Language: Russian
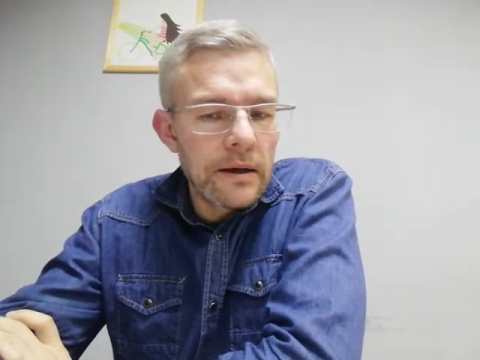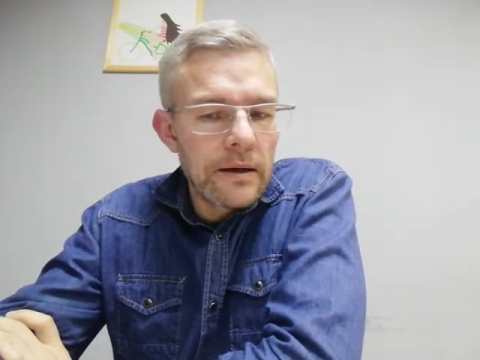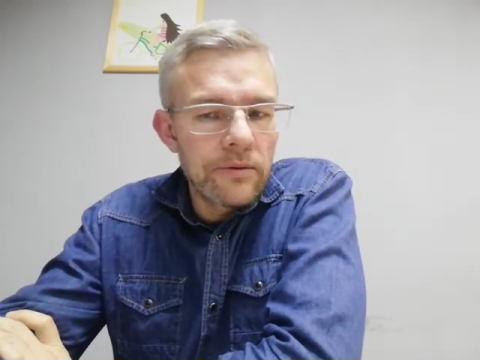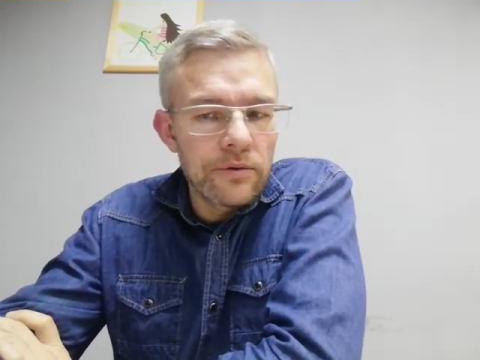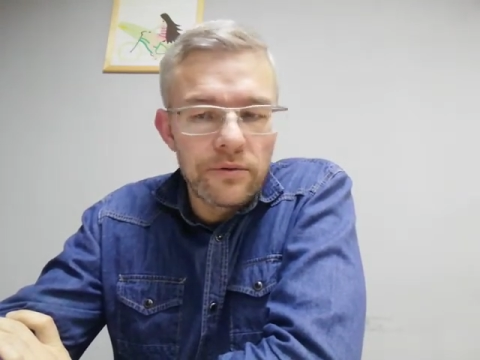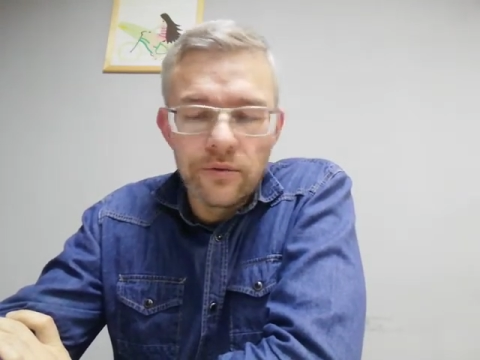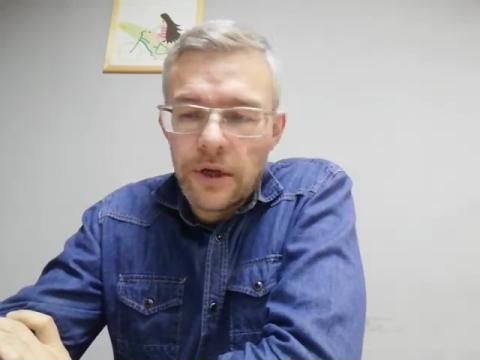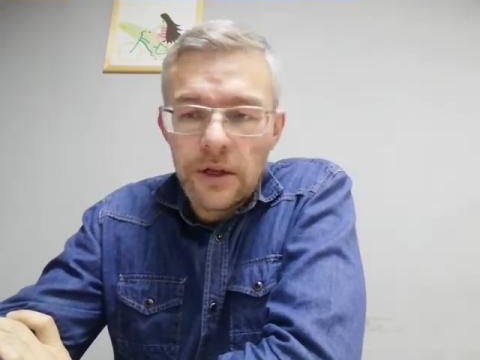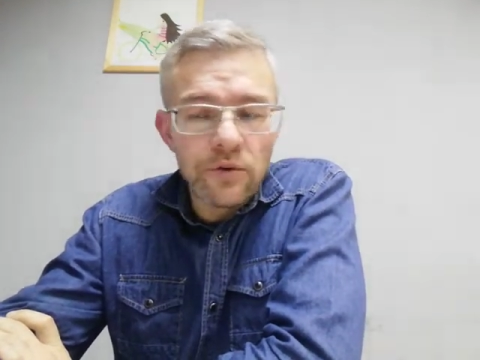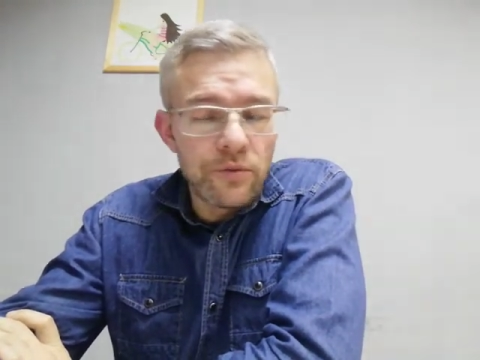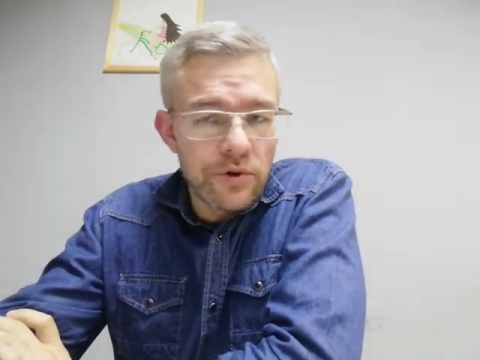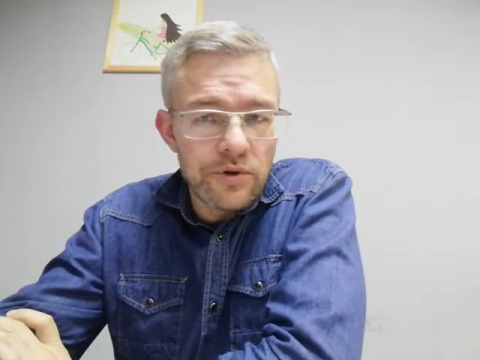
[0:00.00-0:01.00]
Вот, но я
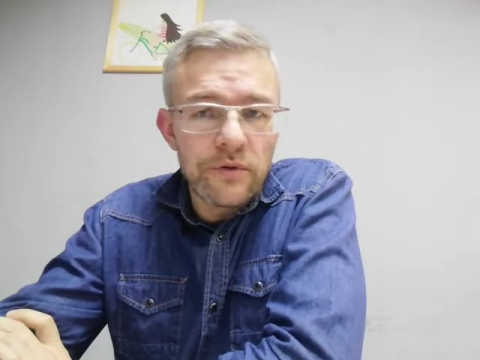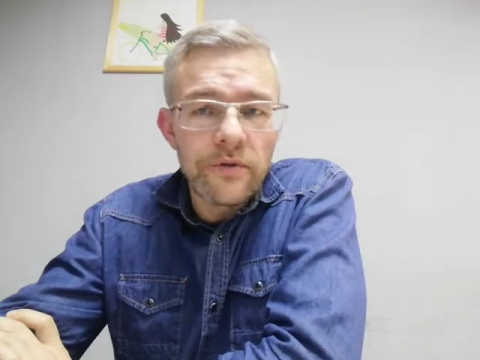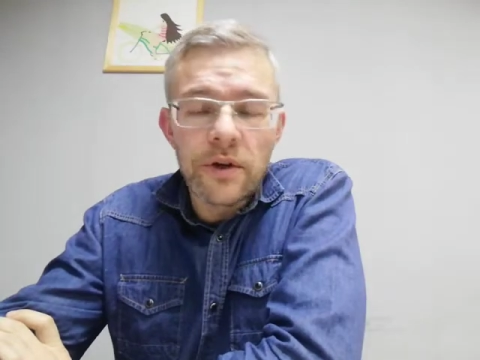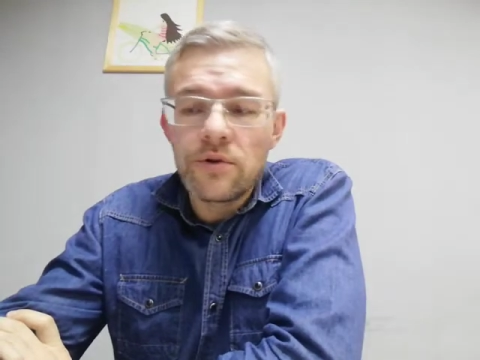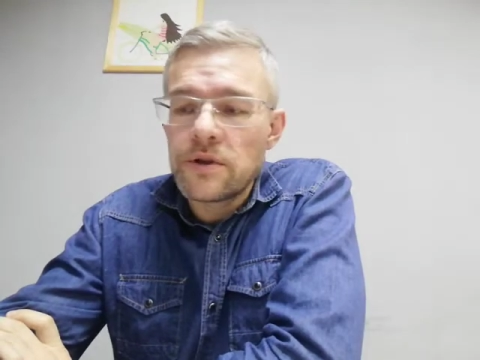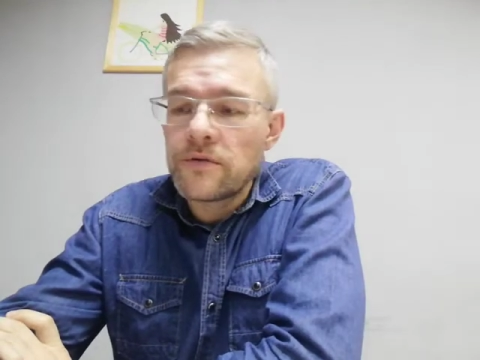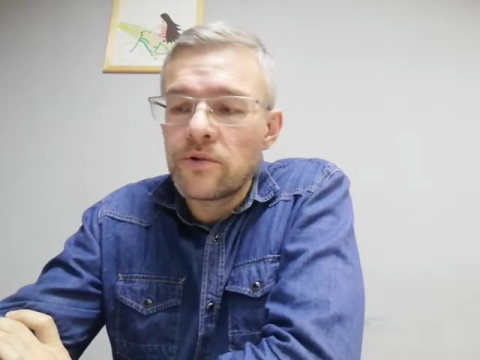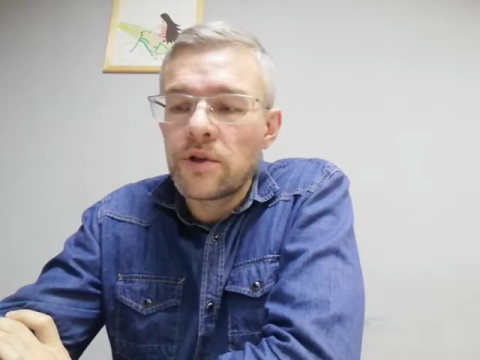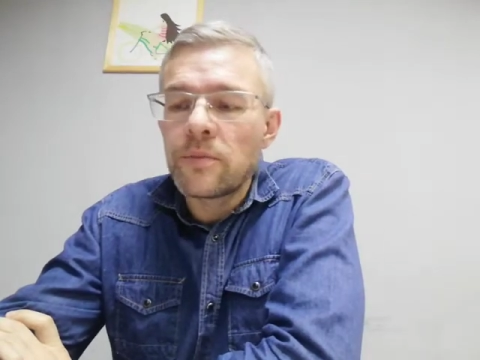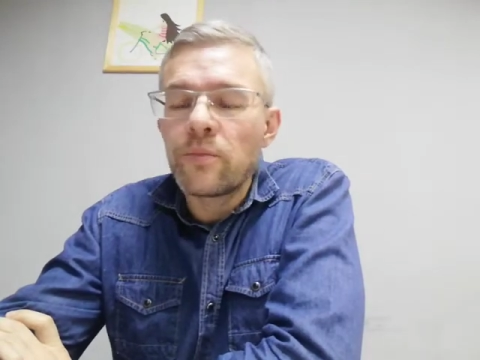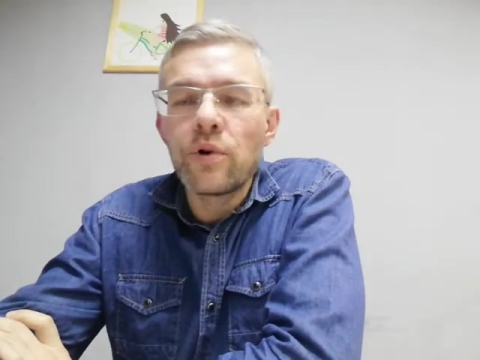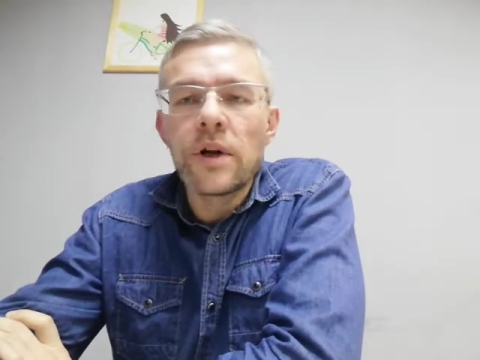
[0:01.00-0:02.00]
думаю, что верующие все-таки
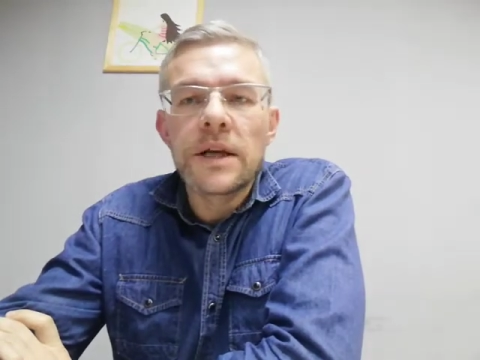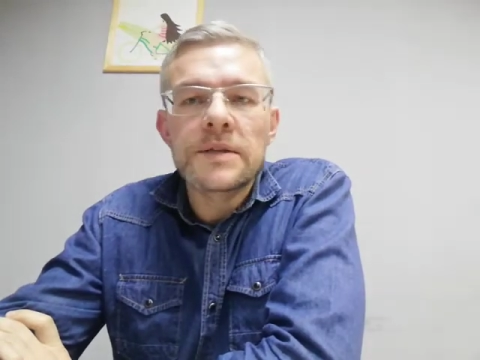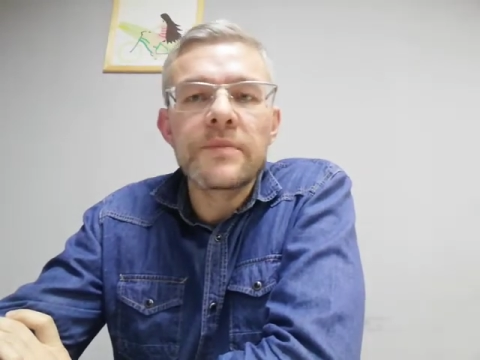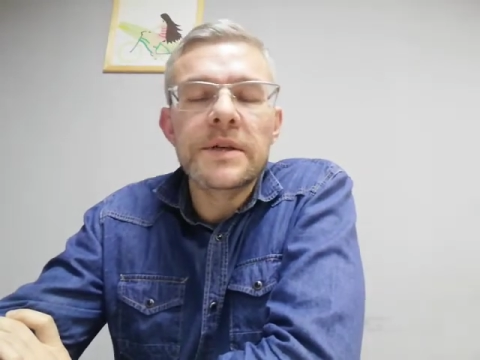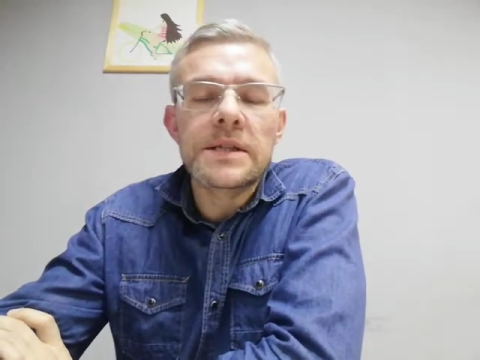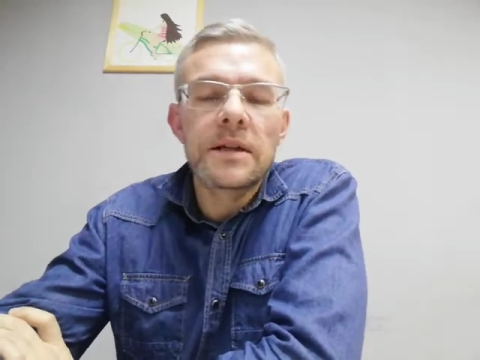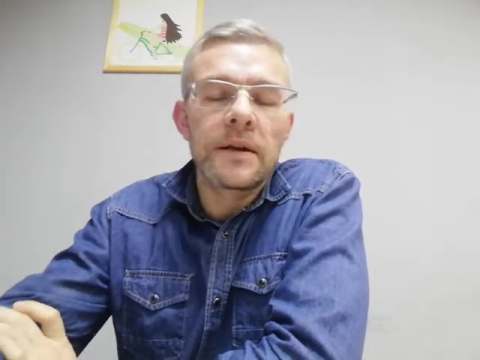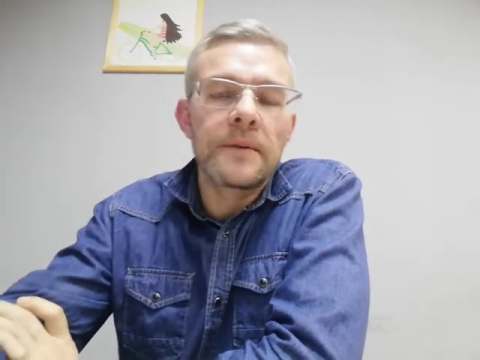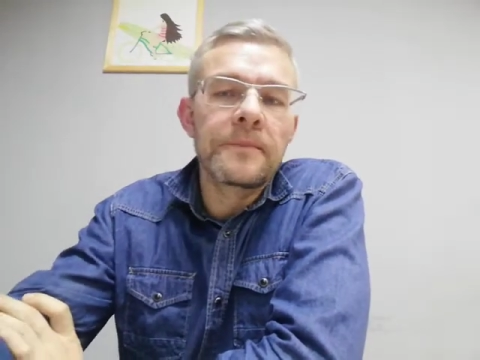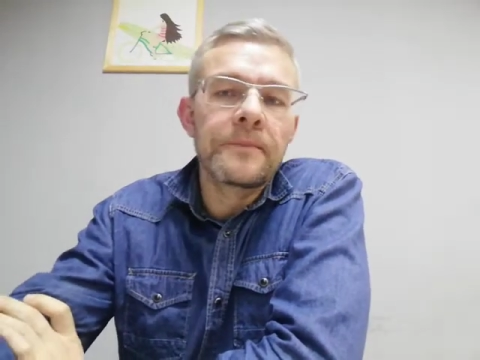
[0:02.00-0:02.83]
более осмысленно.